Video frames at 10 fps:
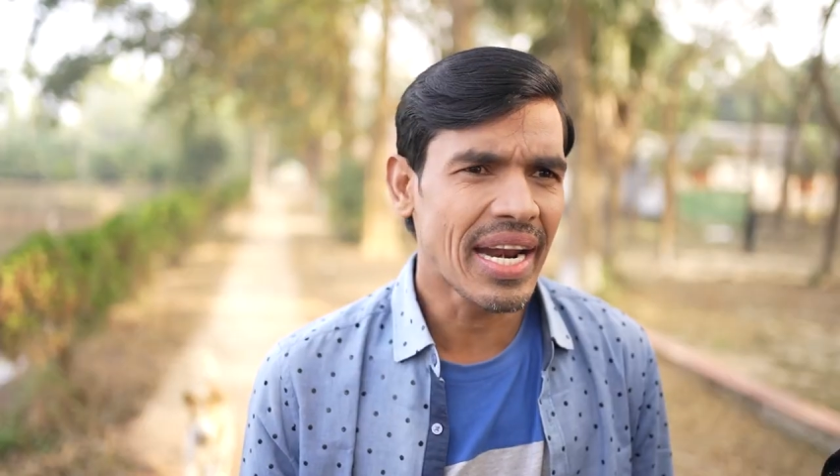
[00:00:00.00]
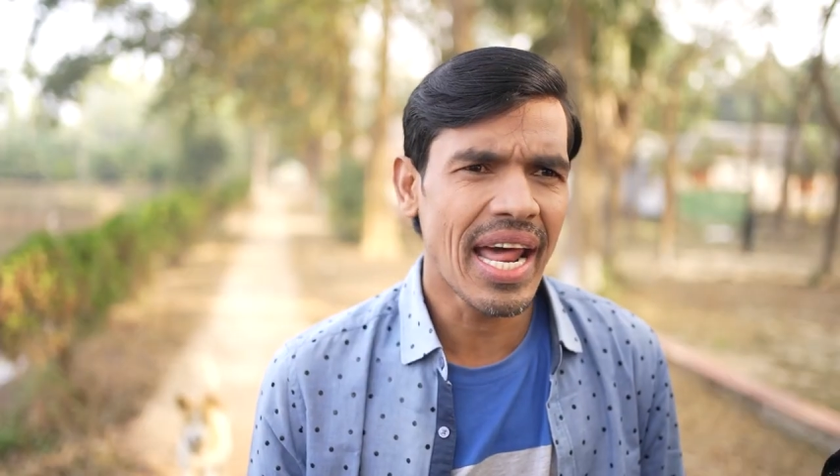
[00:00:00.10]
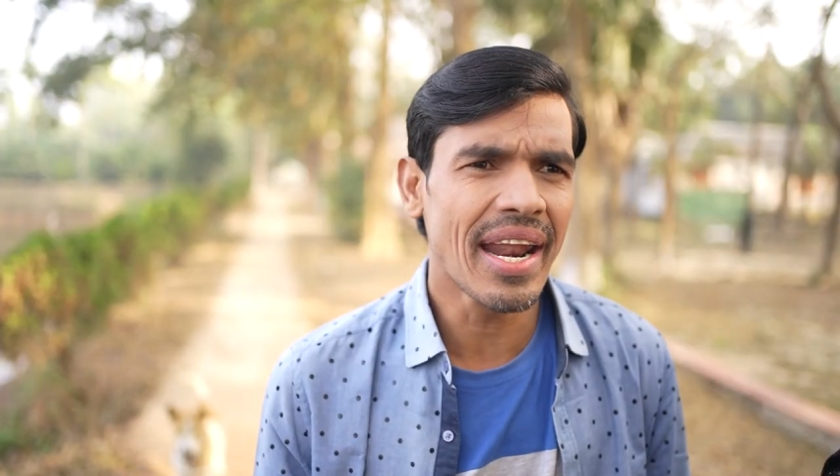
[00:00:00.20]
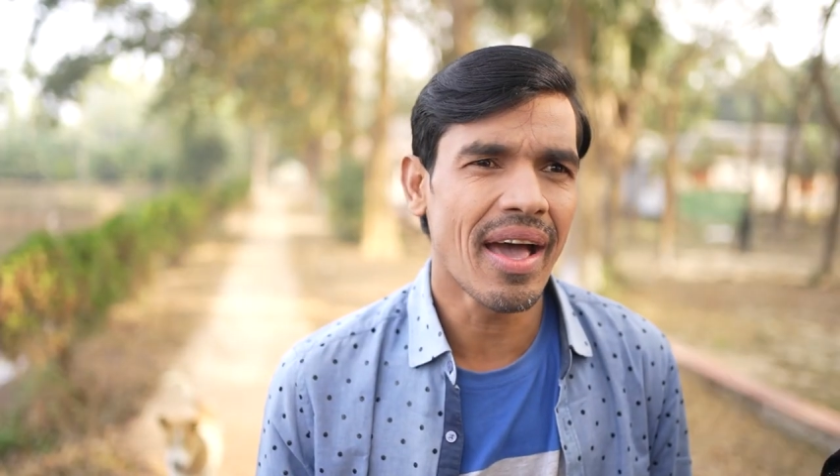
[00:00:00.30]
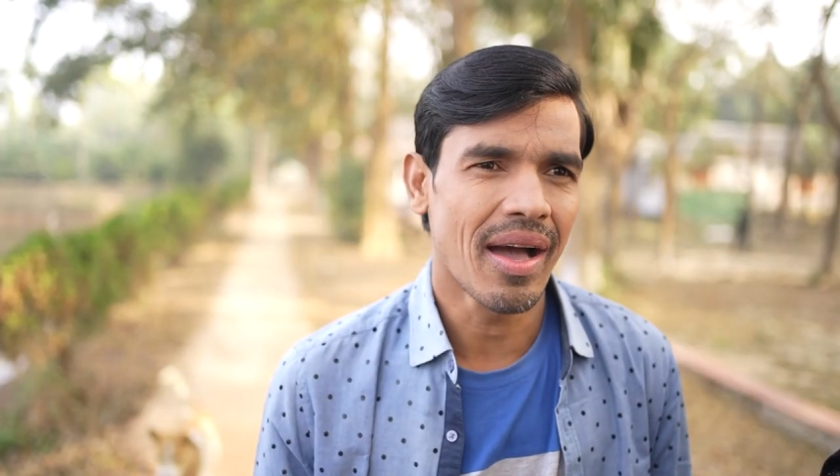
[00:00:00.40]
আরে
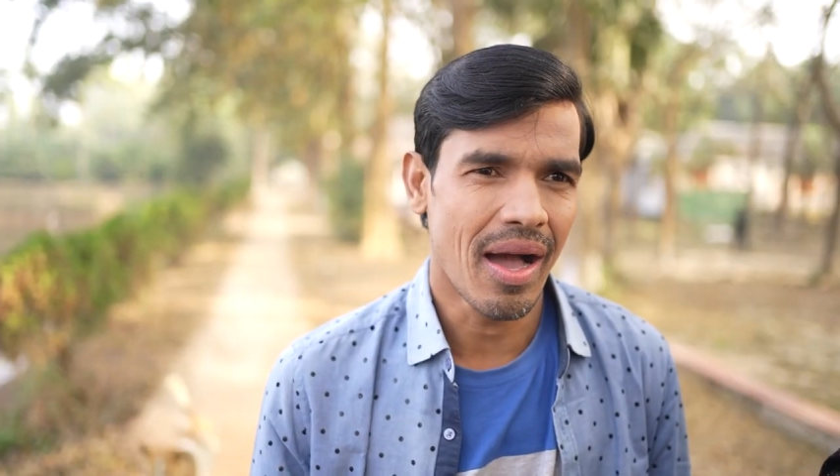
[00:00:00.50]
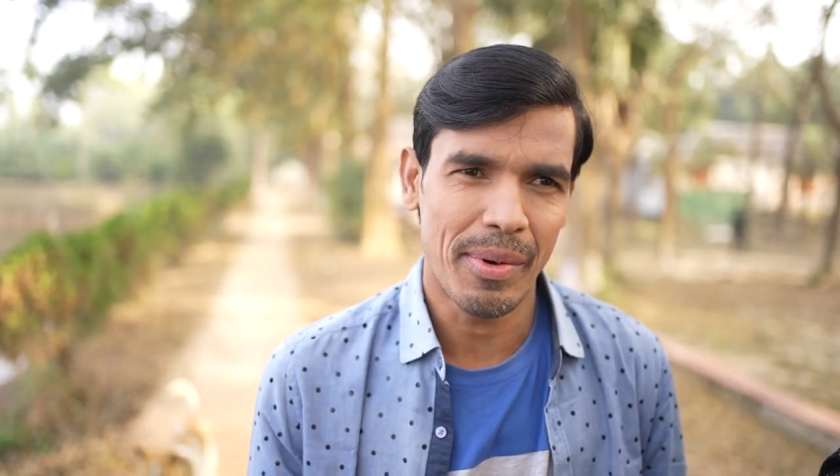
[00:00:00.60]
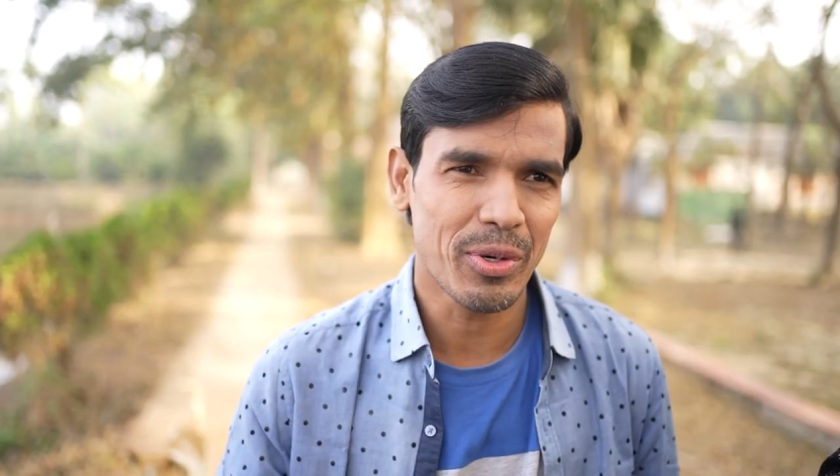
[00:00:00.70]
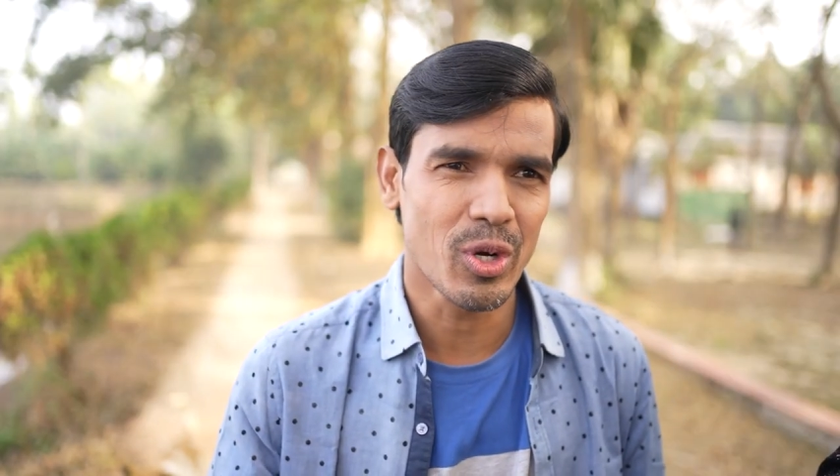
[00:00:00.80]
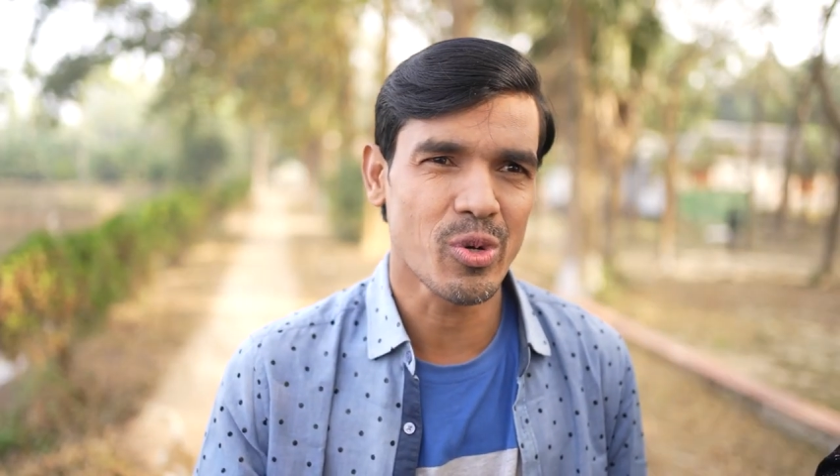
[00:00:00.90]
না না
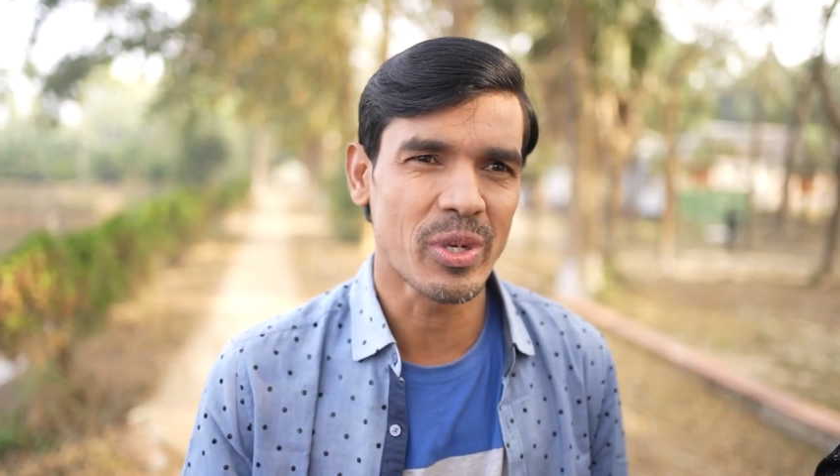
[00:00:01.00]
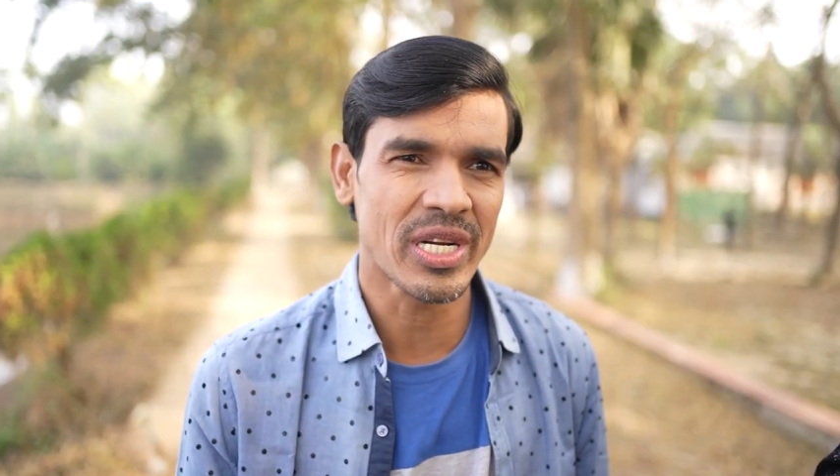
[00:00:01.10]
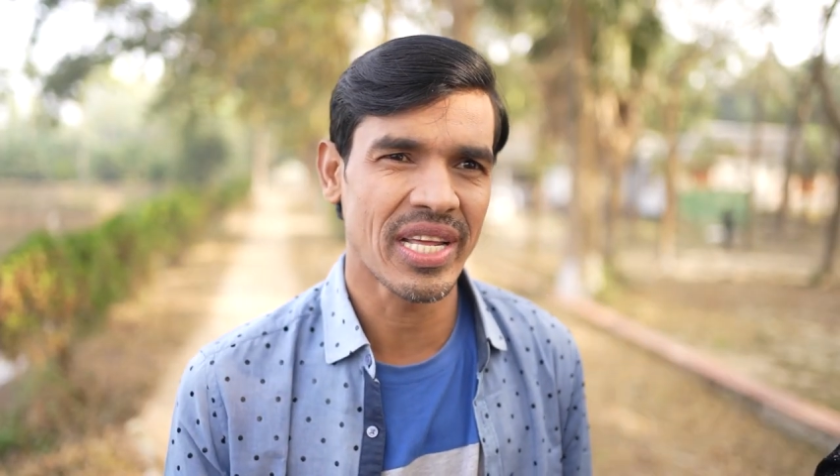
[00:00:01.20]
আমার কোনো সমস্যা